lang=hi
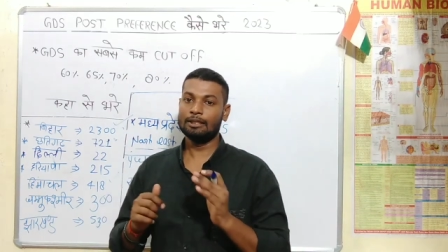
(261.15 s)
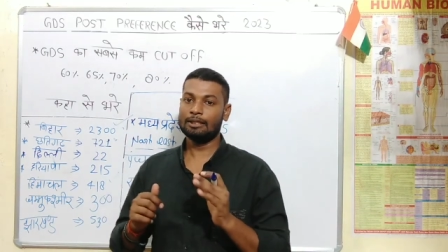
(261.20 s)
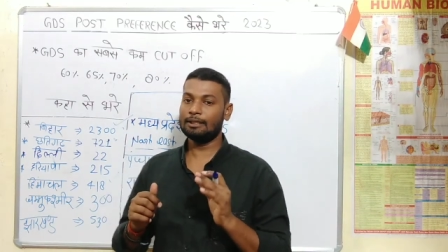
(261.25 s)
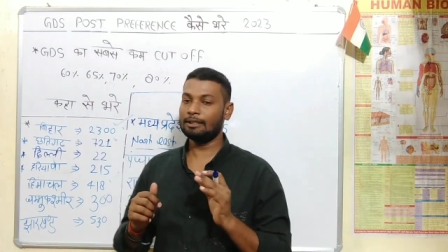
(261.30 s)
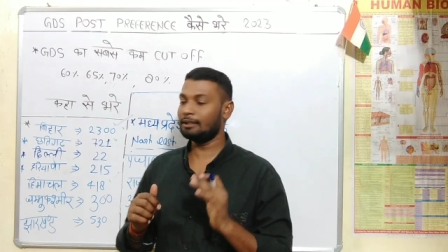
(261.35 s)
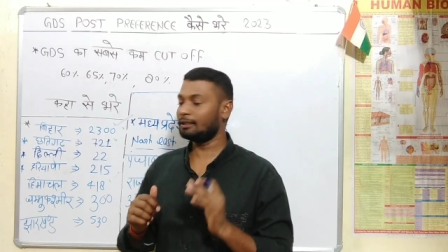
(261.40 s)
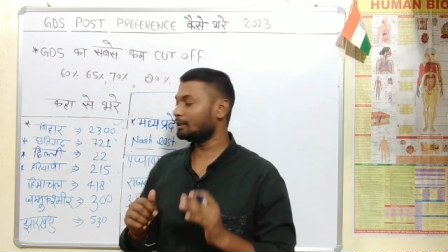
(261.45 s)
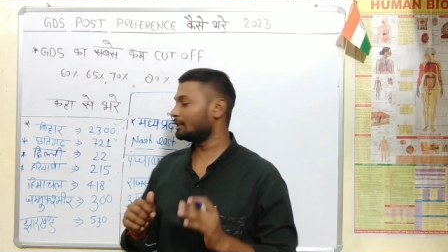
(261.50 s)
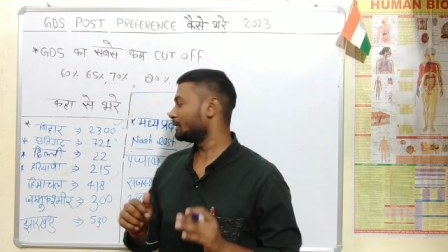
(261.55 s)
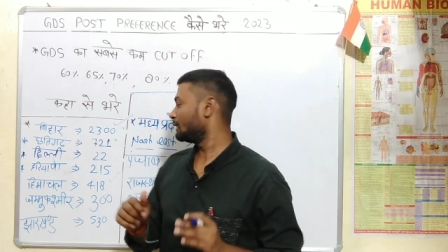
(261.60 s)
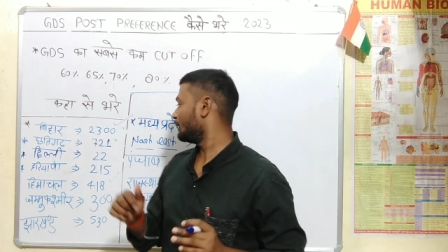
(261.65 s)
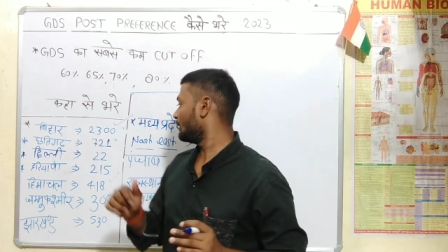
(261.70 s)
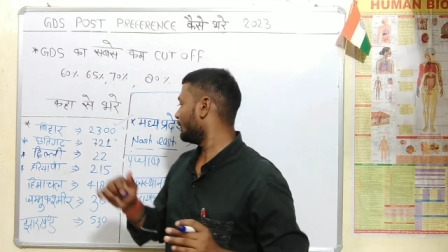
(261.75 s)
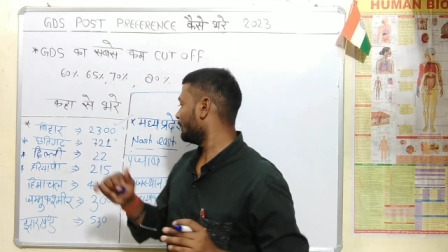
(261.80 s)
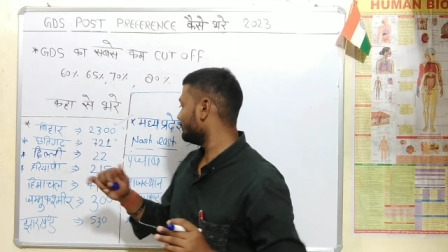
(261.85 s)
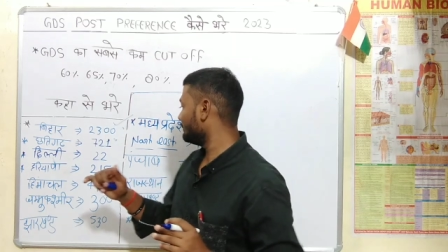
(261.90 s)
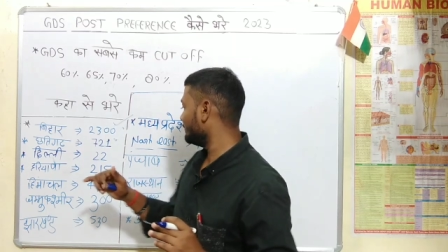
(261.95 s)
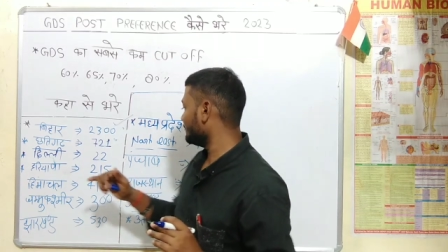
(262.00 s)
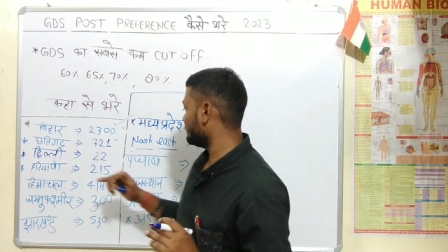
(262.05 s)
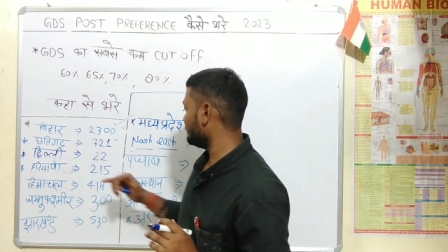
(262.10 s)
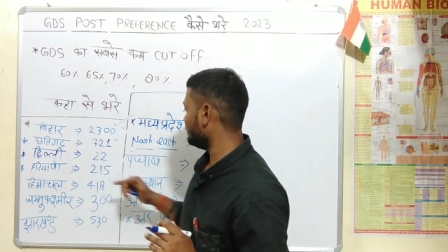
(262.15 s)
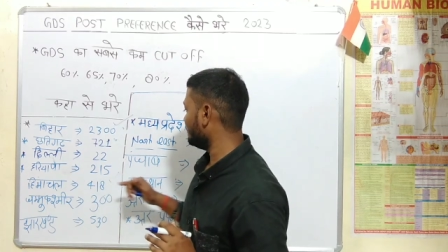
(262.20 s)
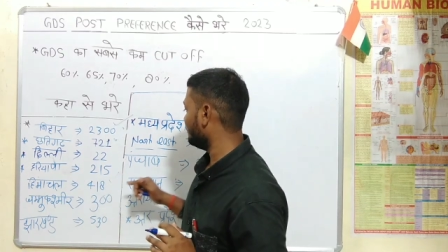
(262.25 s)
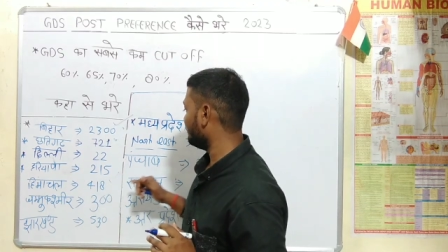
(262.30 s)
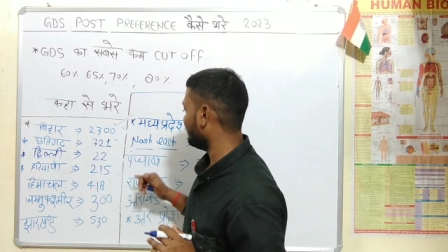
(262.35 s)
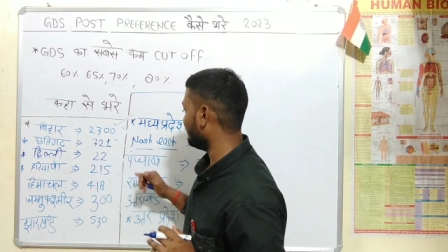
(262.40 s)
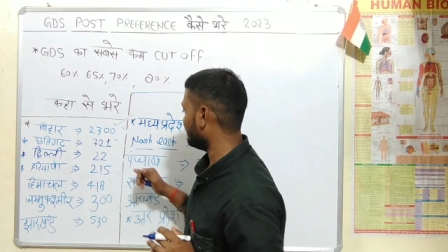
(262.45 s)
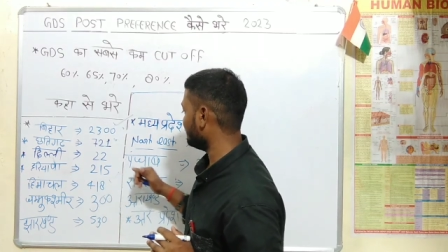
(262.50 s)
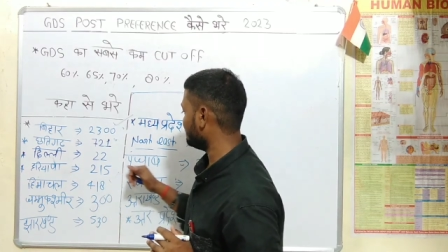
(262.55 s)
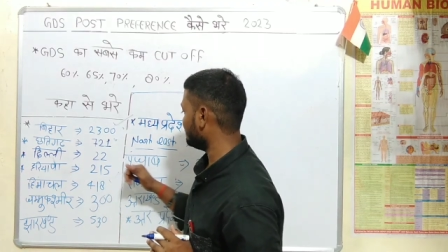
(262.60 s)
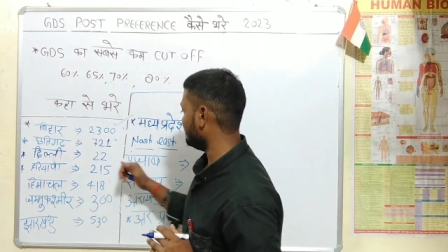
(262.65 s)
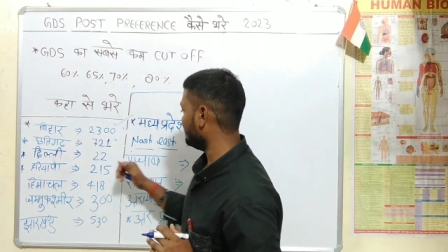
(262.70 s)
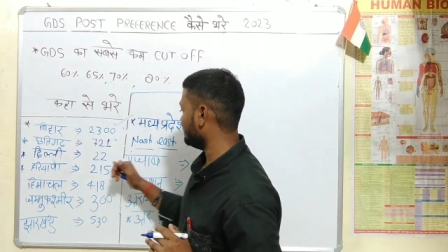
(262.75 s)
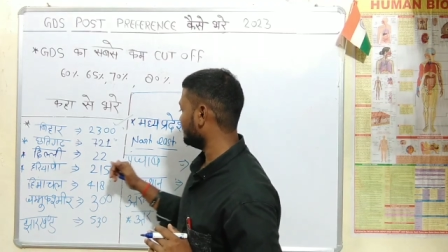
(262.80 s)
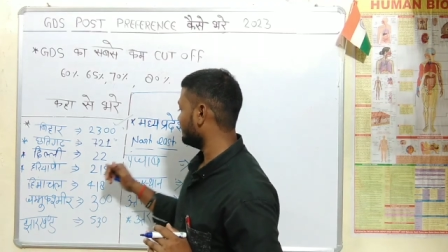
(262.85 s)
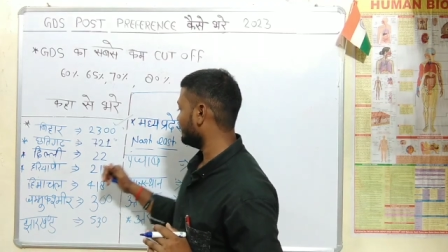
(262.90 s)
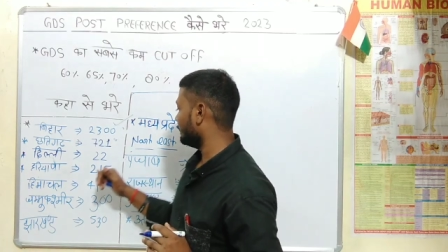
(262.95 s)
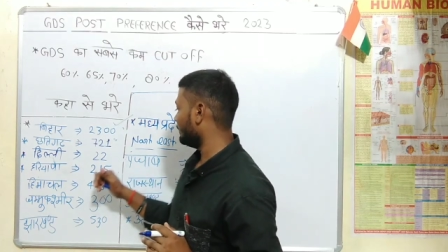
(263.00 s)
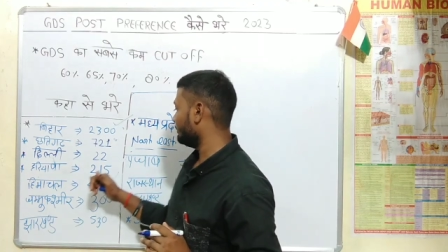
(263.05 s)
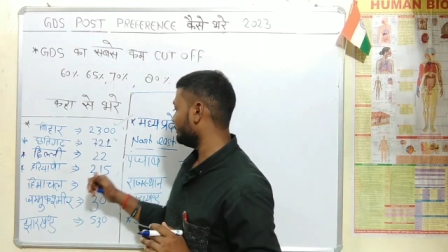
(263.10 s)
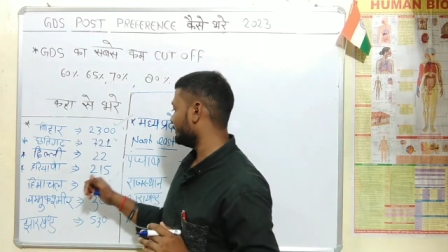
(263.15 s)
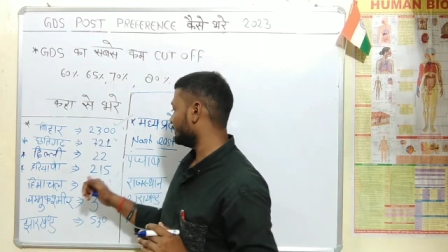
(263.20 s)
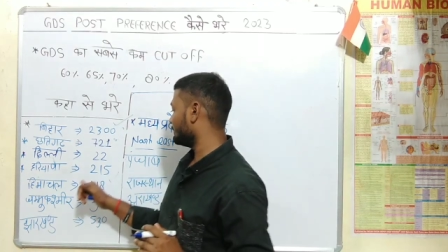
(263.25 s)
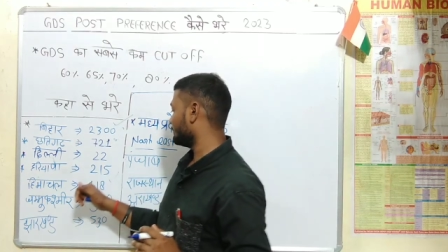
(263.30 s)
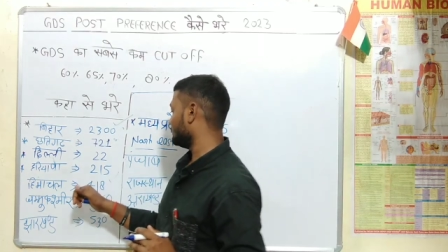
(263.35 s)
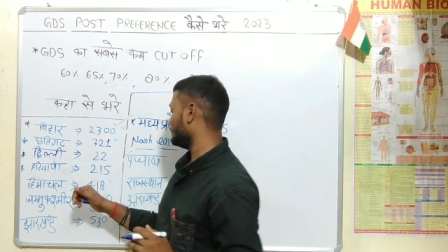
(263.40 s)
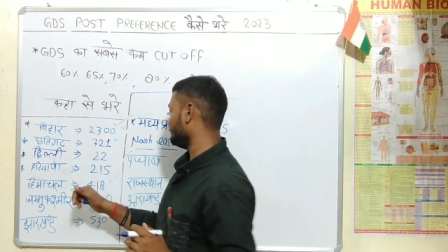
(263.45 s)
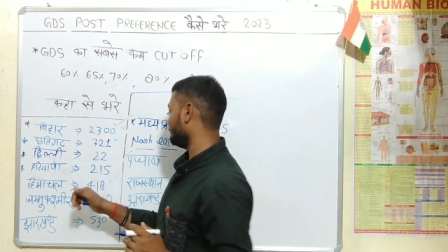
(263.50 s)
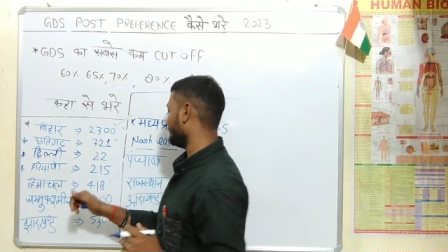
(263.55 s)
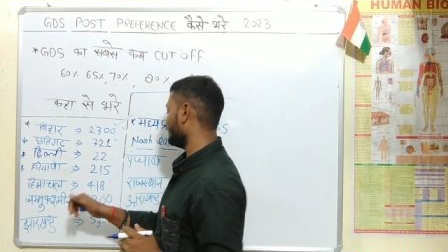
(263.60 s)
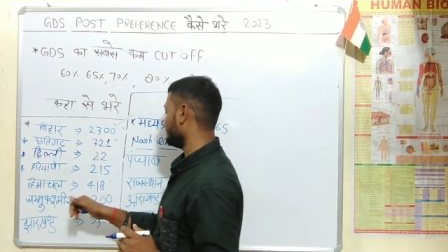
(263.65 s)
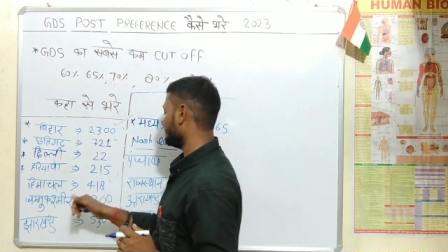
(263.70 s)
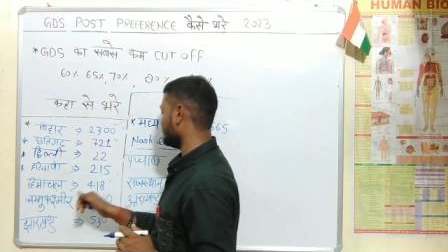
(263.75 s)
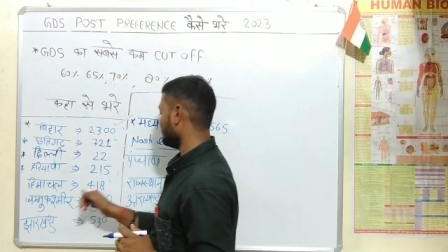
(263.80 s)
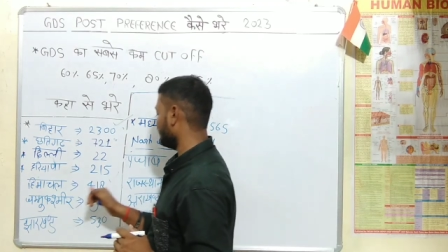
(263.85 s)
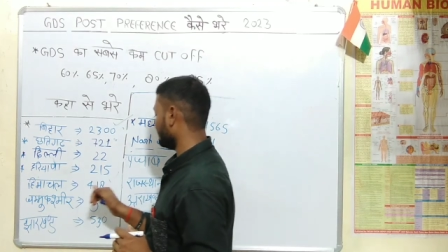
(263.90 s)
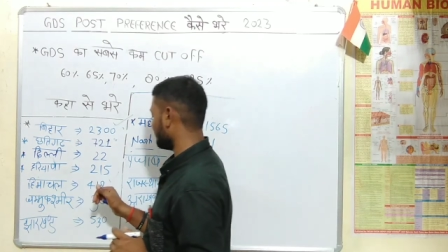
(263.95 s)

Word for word: ठीक है अब देखिए हम आगे चलेंगे यहाँ पे देखिए हिमाचल